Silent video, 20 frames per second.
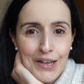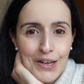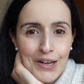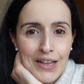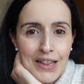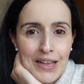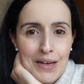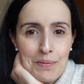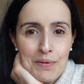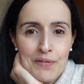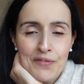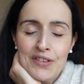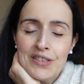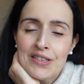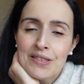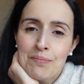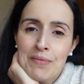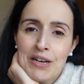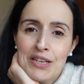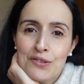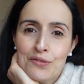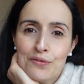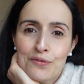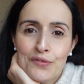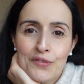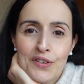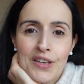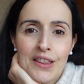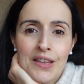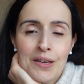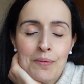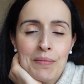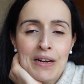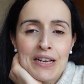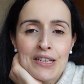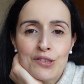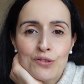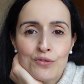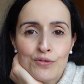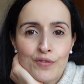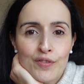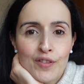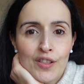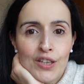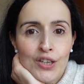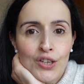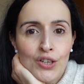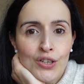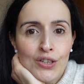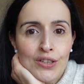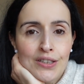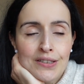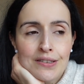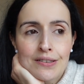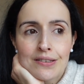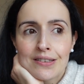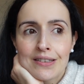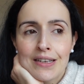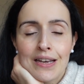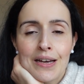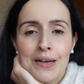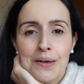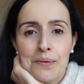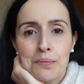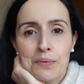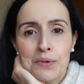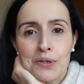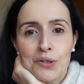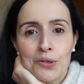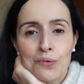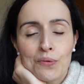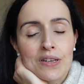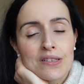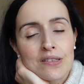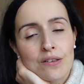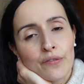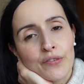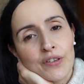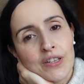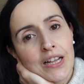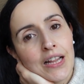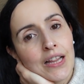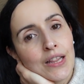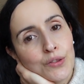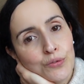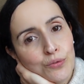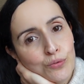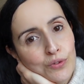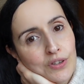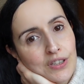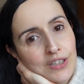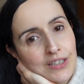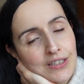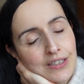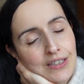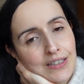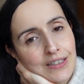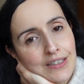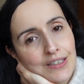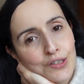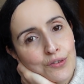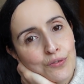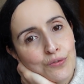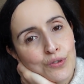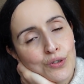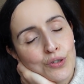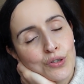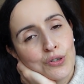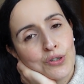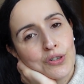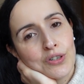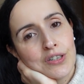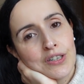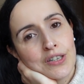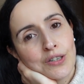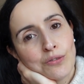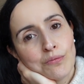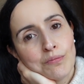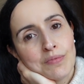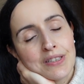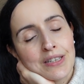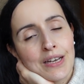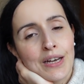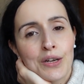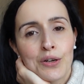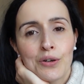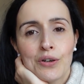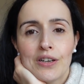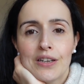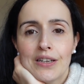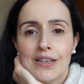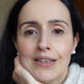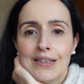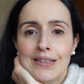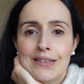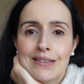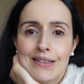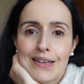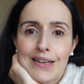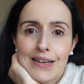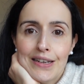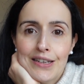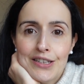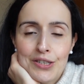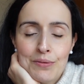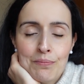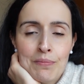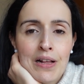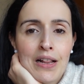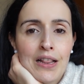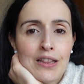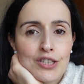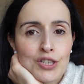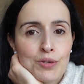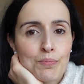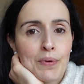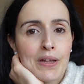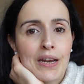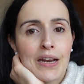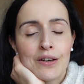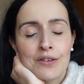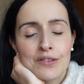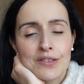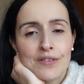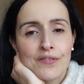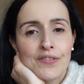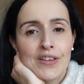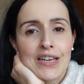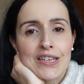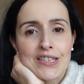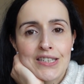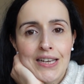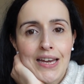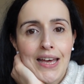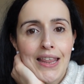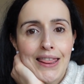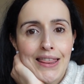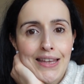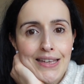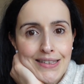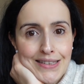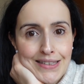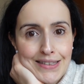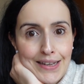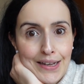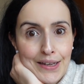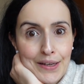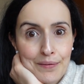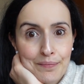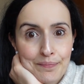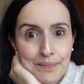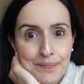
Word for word: Olá, bem-vindos a mais um vídeo, a mais um vlog, sábado, quase ao final do dia. Eu vou agora começar a organizar as malas para a nossa viagem à Disney.